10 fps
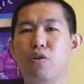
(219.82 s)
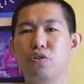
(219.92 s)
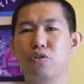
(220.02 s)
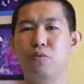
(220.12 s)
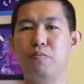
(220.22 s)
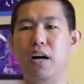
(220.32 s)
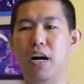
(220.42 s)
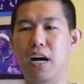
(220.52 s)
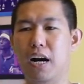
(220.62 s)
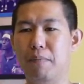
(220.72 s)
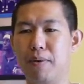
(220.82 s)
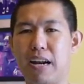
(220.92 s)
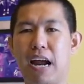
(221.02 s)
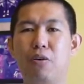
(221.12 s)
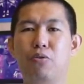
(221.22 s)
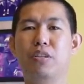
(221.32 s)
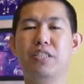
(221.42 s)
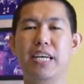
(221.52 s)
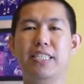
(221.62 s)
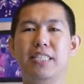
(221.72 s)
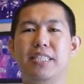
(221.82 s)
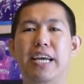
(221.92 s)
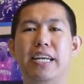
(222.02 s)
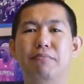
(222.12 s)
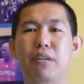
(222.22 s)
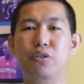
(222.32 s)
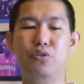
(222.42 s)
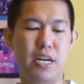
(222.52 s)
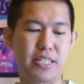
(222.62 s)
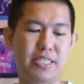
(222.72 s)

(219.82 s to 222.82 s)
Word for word: untuk uh, merangkul Jason Tatum dan juga